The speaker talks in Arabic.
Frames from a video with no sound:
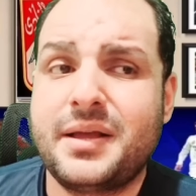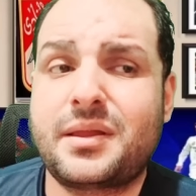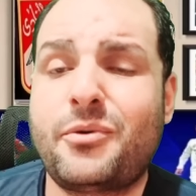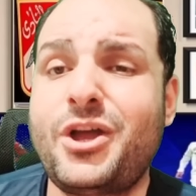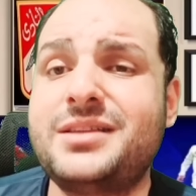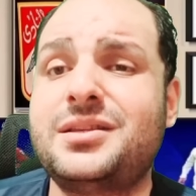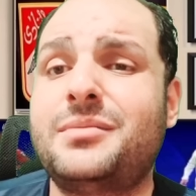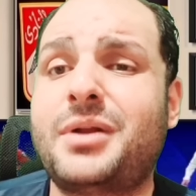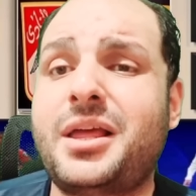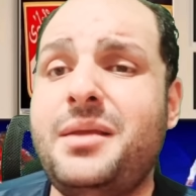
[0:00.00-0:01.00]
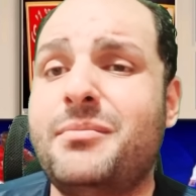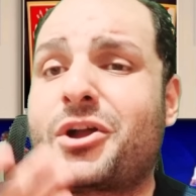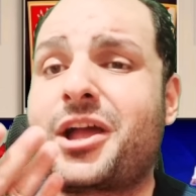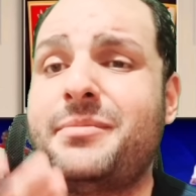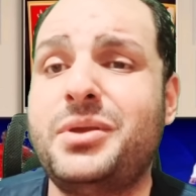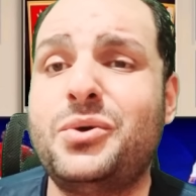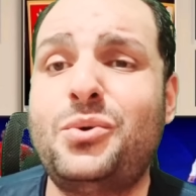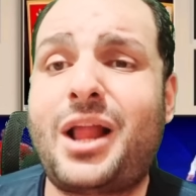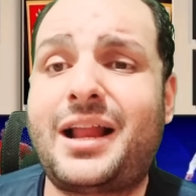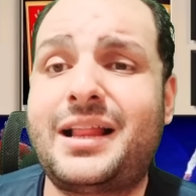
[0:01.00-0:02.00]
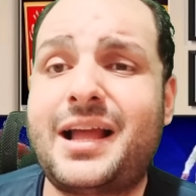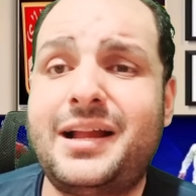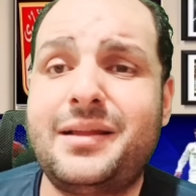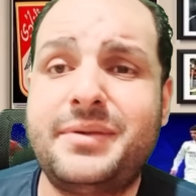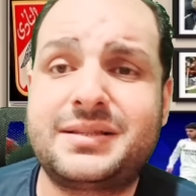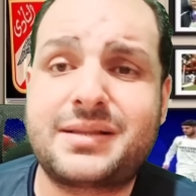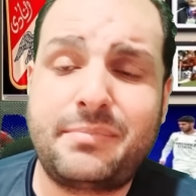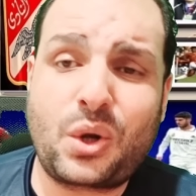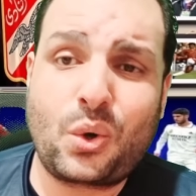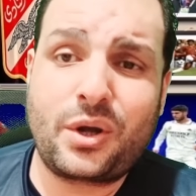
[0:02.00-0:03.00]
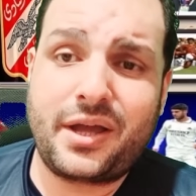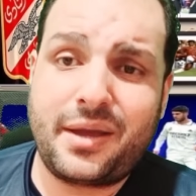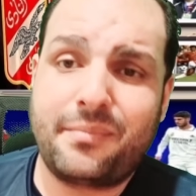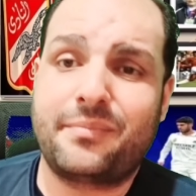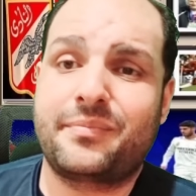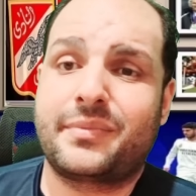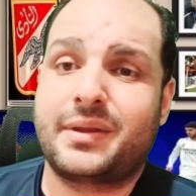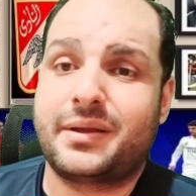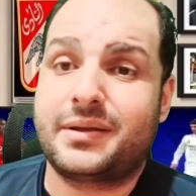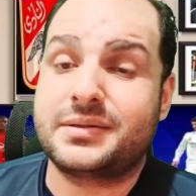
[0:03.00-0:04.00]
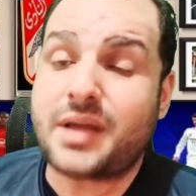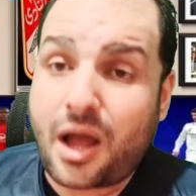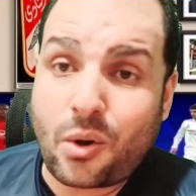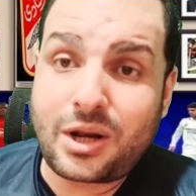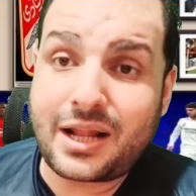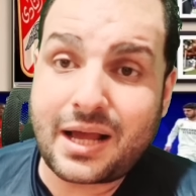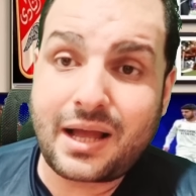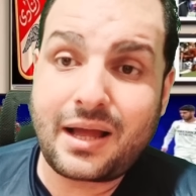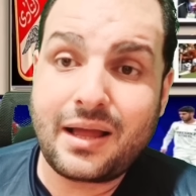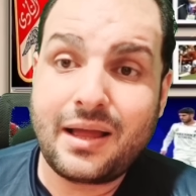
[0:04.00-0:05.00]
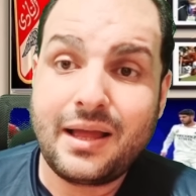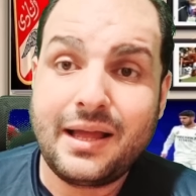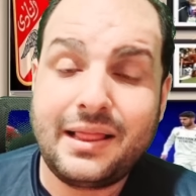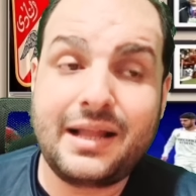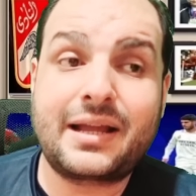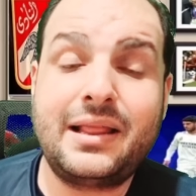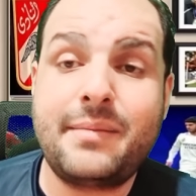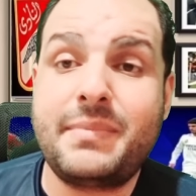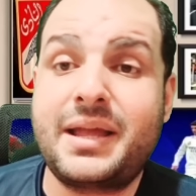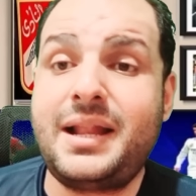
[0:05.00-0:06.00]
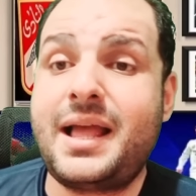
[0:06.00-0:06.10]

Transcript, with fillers: طب هو ياسر ابراهيم ما كان بيقول على الاهلي بيكسب بالحكام صح ولا لا لكن لما جه